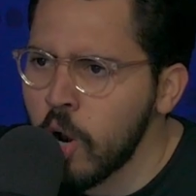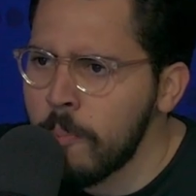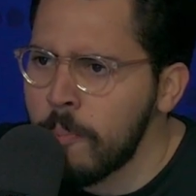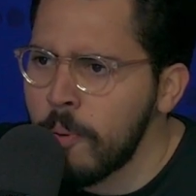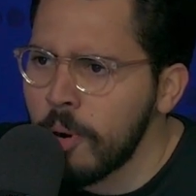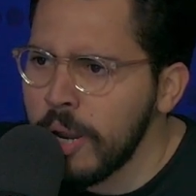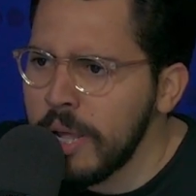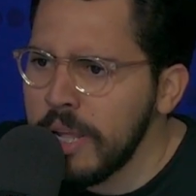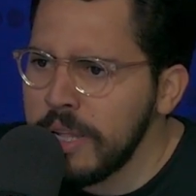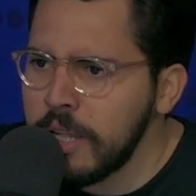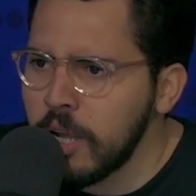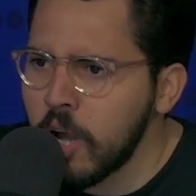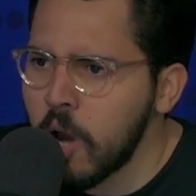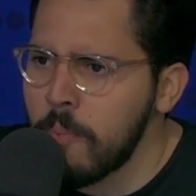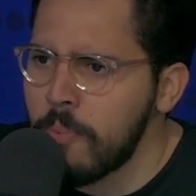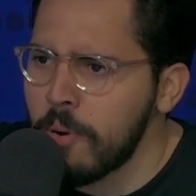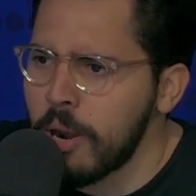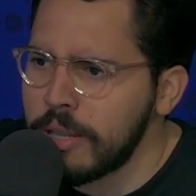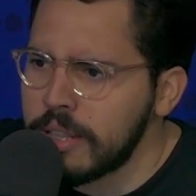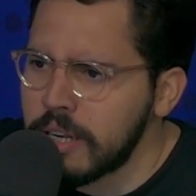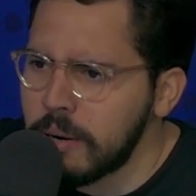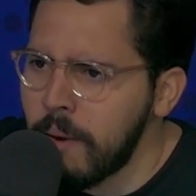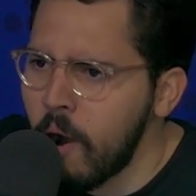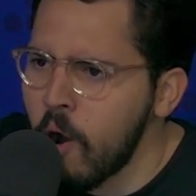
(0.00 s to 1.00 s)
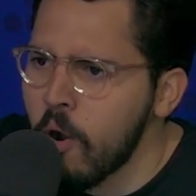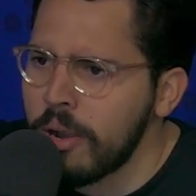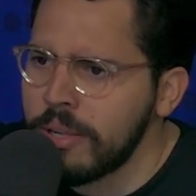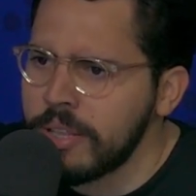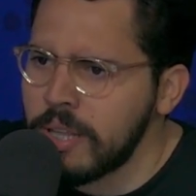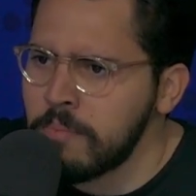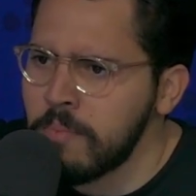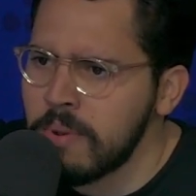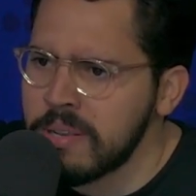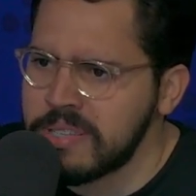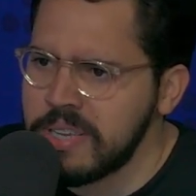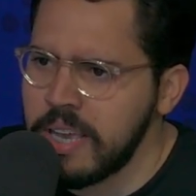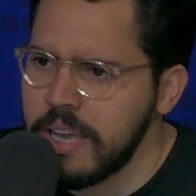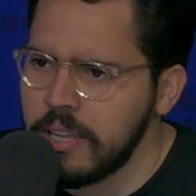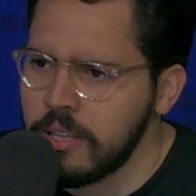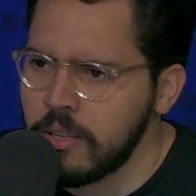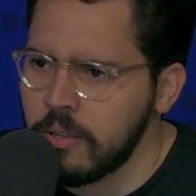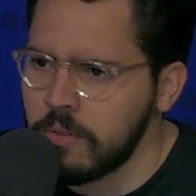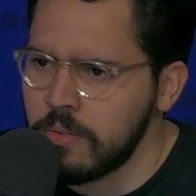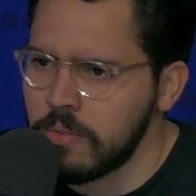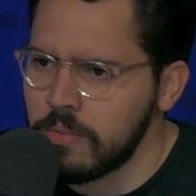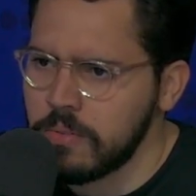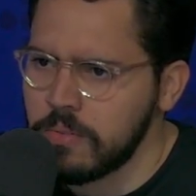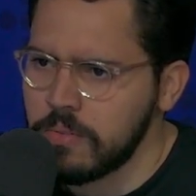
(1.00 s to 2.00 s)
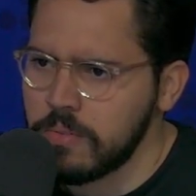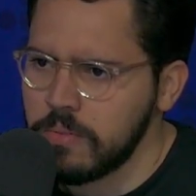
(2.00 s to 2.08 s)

los políticos por el trabajo que estamos haciendo.